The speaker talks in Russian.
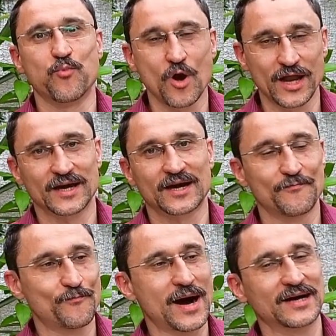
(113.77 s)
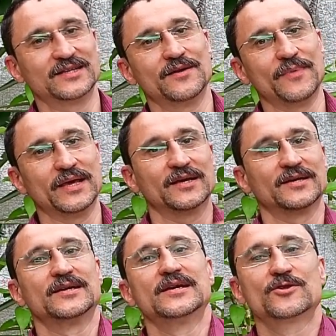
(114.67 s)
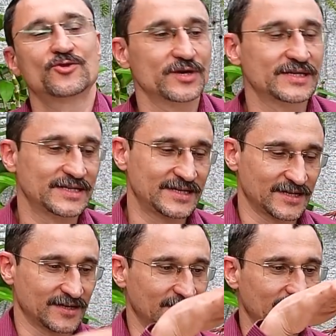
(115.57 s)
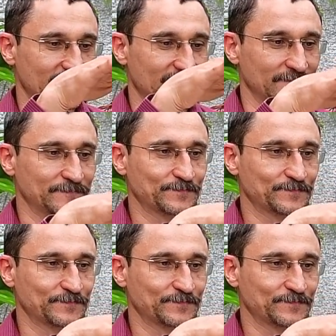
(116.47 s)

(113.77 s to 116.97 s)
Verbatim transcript: более компактными. То есть э,